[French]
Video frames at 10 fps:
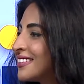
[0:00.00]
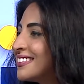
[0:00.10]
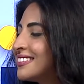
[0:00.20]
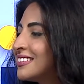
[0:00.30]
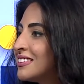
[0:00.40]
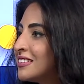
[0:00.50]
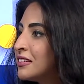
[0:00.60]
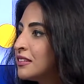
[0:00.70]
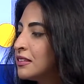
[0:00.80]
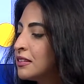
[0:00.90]
Merci d'être là.
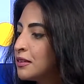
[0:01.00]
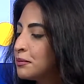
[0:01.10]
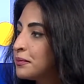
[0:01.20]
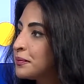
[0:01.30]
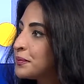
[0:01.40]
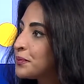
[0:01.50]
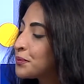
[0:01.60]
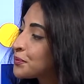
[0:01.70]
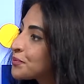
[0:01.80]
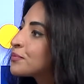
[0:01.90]
Vous, êtes marocaine
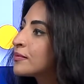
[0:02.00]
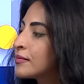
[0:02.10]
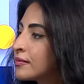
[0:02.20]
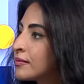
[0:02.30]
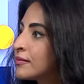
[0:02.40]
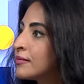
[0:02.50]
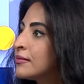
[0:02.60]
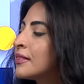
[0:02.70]
et vous vivez à Dubaï.